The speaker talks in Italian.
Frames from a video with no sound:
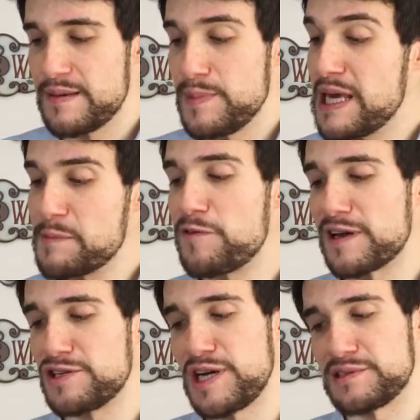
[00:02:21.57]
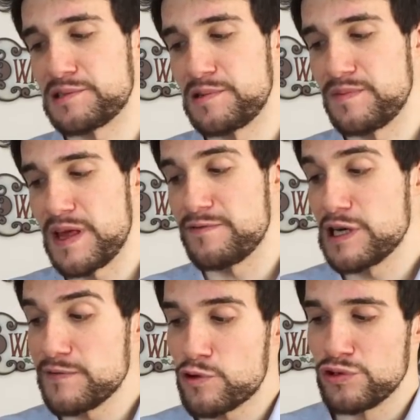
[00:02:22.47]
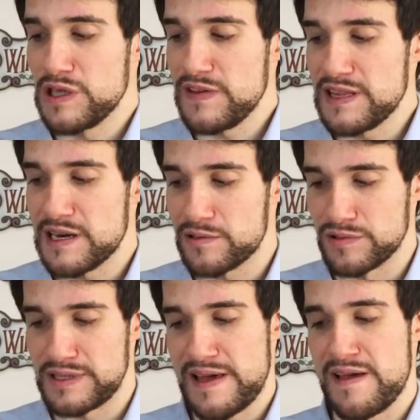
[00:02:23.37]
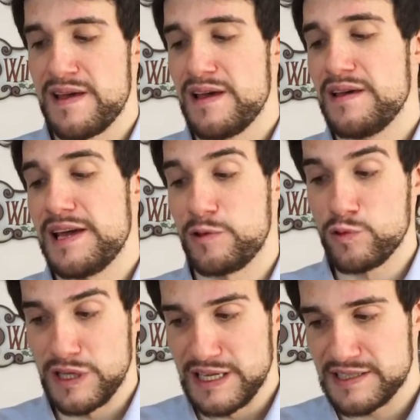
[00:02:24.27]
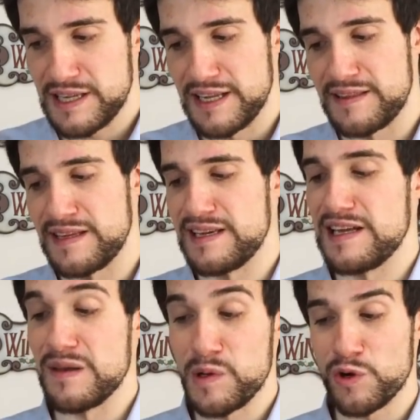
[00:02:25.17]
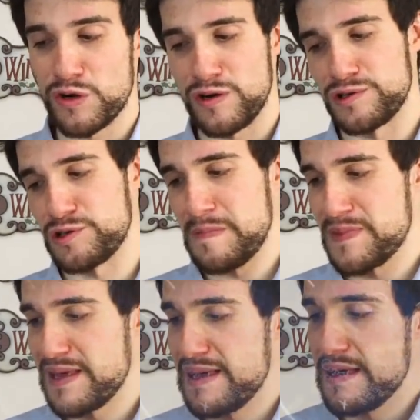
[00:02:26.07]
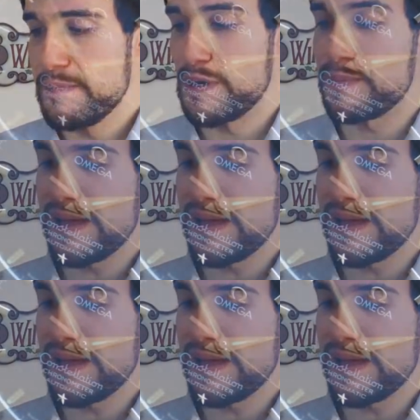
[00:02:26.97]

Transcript: Mi chiamo Francesco e volevo condividere con te e tutti gli iscritti il mio orologio. Per